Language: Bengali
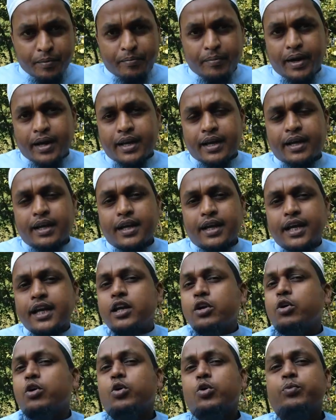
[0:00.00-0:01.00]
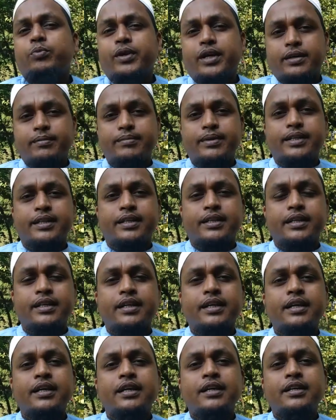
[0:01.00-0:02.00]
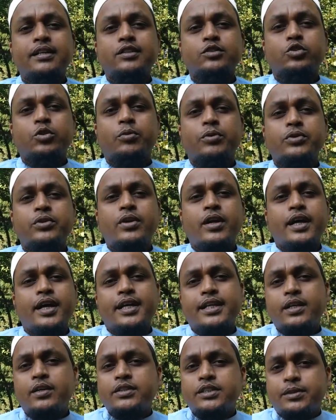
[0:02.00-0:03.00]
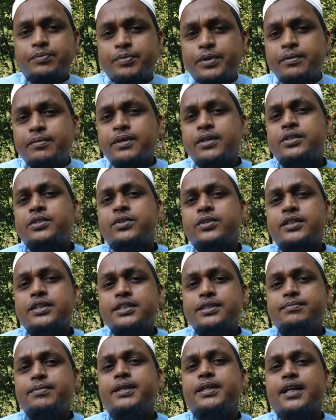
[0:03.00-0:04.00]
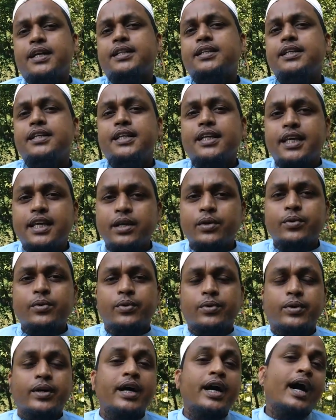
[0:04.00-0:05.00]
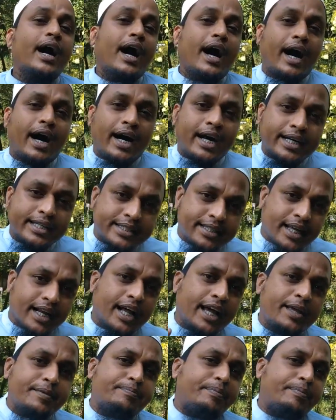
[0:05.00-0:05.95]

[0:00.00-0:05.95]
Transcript: পায়খানাকে নরম রাখবেন তো বন্ধুরা এটি হচ্ছে প্রিভেনশন ইজ বেটার দেন কিউর আর যারা এই